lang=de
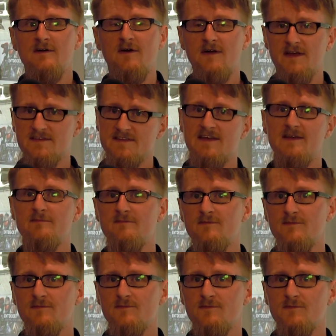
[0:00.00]
Euer Same
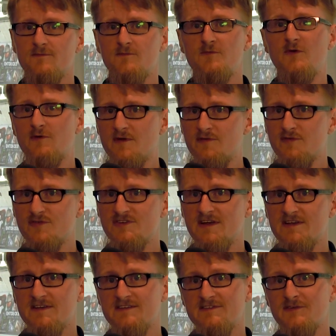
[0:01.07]
für Review
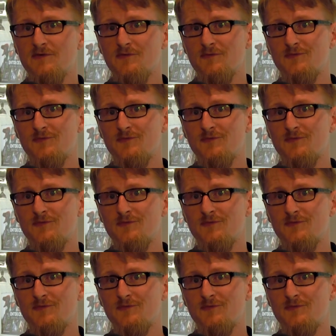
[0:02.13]
Junkies,